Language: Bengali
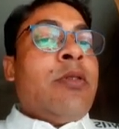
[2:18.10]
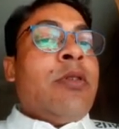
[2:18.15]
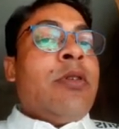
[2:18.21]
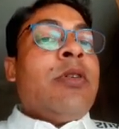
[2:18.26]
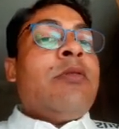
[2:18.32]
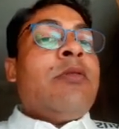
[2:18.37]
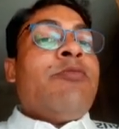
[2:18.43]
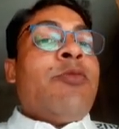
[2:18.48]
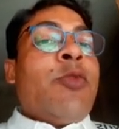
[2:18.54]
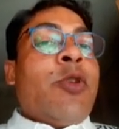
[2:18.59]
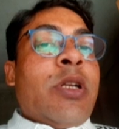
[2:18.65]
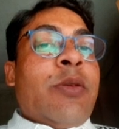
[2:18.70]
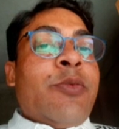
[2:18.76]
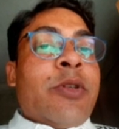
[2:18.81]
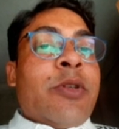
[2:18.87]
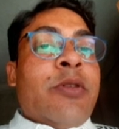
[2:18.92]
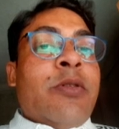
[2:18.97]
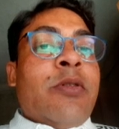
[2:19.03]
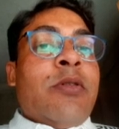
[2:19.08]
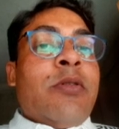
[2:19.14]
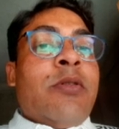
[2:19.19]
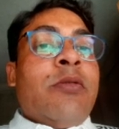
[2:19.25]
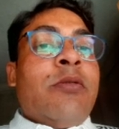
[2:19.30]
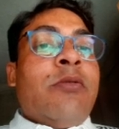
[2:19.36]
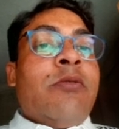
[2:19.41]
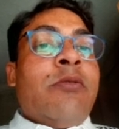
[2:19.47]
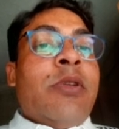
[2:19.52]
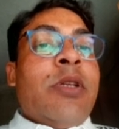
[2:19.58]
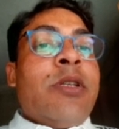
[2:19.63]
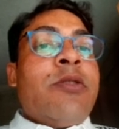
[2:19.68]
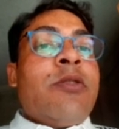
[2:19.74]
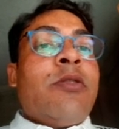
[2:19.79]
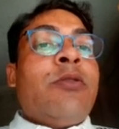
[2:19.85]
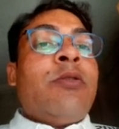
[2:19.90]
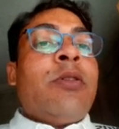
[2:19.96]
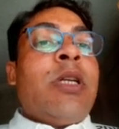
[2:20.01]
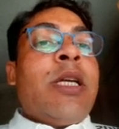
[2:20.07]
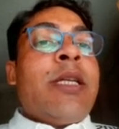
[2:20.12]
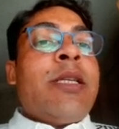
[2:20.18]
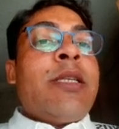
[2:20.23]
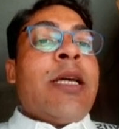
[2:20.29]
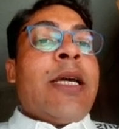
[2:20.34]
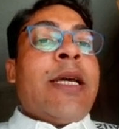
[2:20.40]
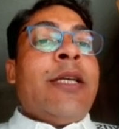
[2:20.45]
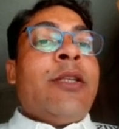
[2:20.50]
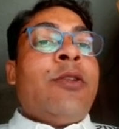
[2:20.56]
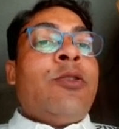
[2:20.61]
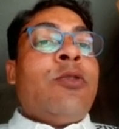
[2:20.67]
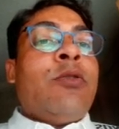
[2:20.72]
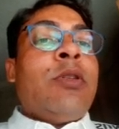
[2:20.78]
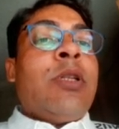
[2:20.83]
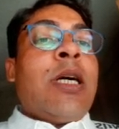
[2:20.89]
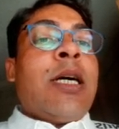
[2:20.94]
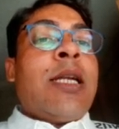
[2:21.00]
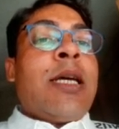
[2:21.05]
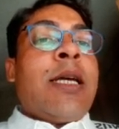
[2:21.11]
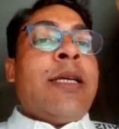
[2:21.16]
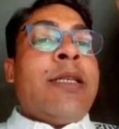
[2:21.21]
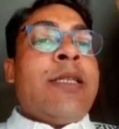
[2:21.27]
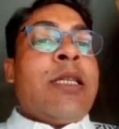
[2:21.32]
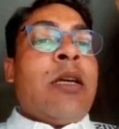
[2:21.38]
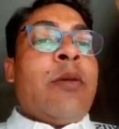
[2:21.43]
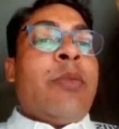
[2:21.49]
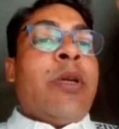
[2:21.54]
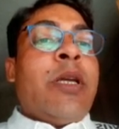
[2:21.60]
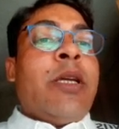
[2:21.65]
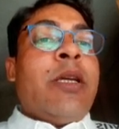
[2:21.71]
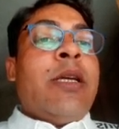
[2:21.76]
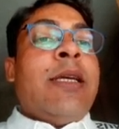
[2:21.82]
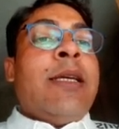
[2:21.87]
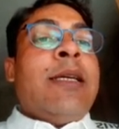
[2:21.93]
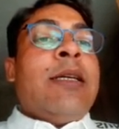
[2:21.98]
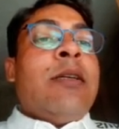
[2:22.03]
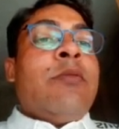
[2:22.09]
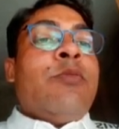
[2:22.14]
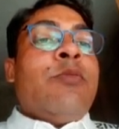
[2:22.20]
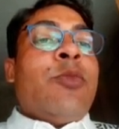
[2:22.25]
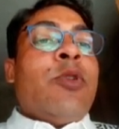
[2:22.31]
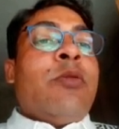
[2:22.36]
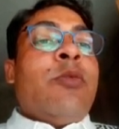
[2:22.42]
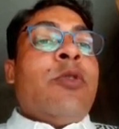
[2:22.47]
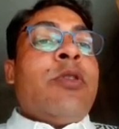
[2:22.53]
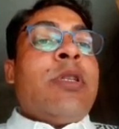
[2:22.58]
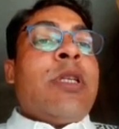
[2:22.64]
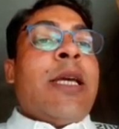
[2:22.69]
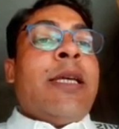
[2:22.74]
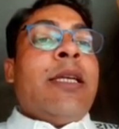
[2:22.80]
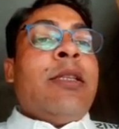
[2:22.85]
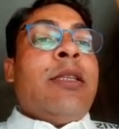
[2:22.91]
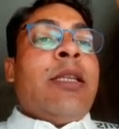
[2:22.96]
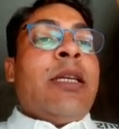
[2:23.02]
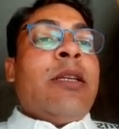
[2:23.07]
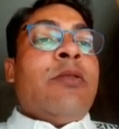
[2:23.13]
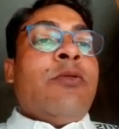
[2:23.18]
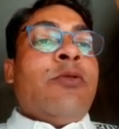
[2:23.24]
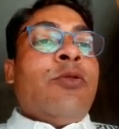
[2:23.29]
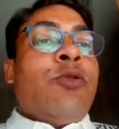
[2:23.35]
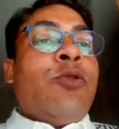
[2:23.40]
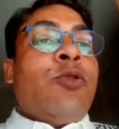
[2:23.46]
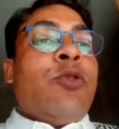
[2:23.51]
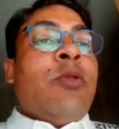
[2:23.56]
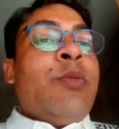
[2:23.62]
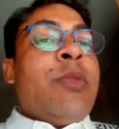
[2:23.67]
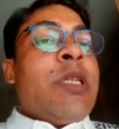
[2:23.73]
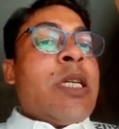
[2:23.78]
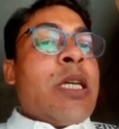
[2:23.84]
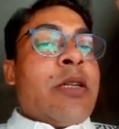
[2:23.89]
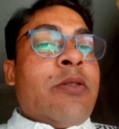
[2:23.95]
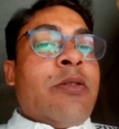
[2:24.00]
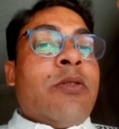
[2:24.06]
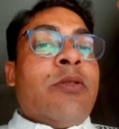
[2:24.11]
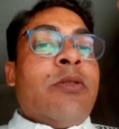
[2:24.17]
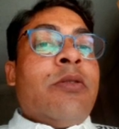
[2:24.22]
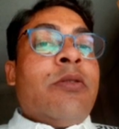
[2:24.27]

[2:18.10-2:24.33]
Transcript: পরের প্রশ্ন উনিশ শতকের সাহিত্য ধারা হিসাবে ভ্রমণ সাহিত্যের গুরুত্ব বিচার করো